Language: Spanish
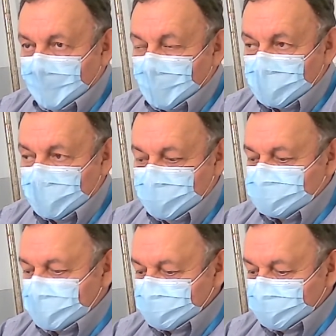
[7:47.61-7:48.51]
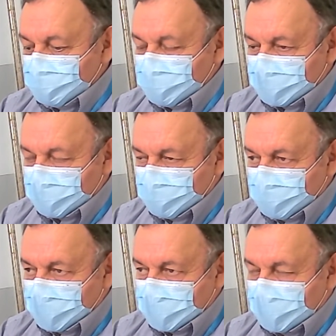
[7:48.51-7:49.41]
Una vez que se publiquen
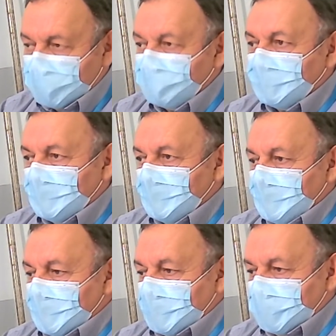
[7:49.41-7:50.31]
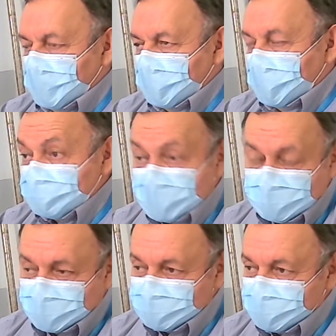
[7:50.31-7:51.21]
por allá eh, las
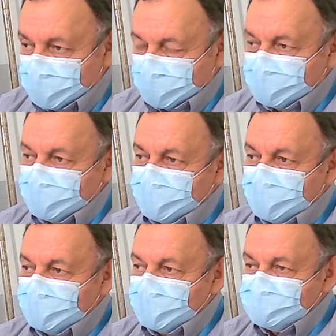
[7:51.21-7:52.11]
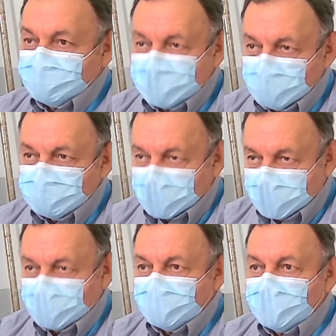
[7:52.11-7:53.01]
listas de, de aceptados en
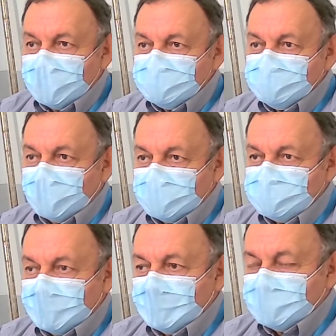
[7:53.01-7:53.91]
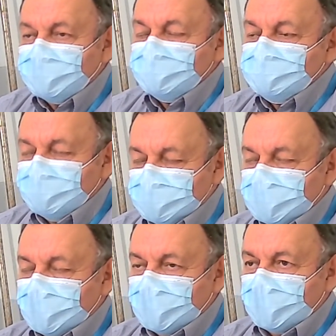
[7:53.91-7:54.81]
cada una de las escuelas, es cuando se
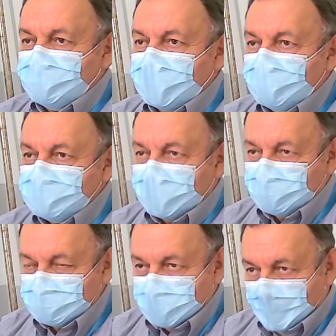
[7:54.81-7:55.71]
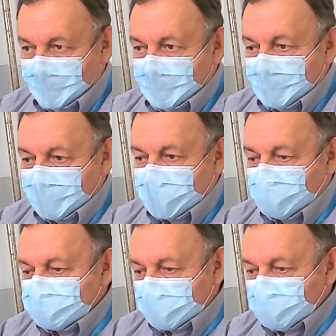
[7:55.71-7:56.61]
empezarían a captar los datos para
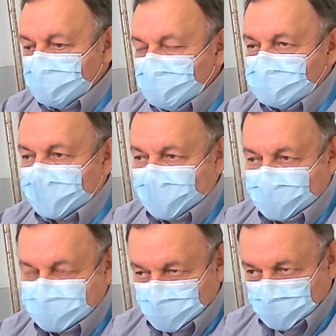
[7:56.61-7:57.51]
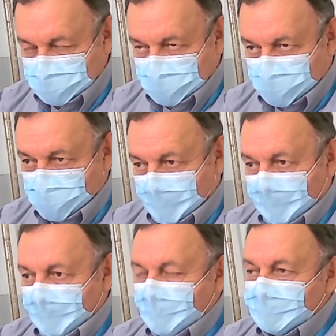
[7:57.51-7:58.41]
los alumnos en la segunda etapa.
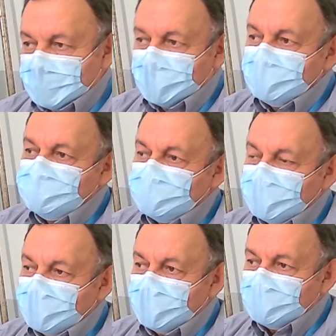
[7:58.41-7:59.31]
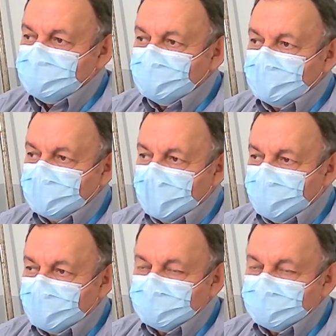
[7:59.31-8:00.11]
¿Quiénes integran la segunda etapa?